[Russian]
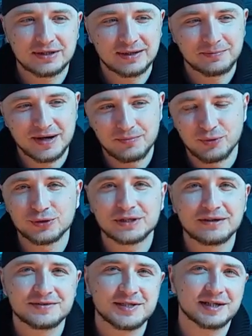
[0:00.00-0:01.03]
к
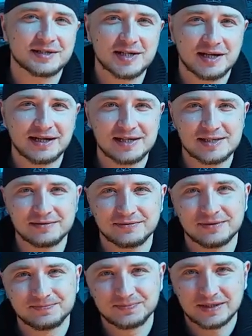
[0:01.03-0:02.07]
обработке всех заказов,
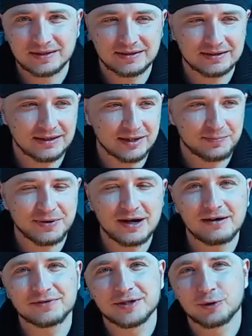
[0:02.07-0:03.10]
к
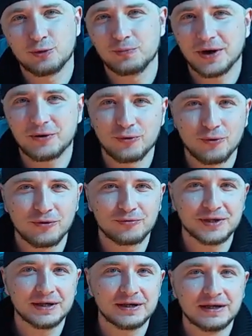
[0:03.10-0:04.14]
отправке, к
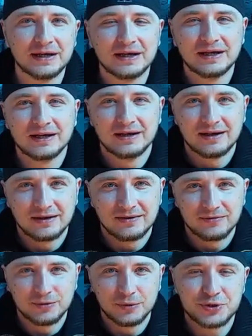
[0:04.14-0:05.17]
упаковке.
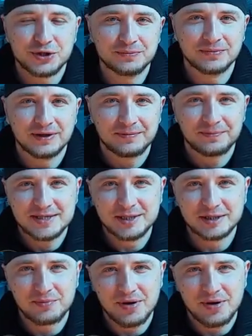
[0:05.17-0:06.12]
В общем, Оппозит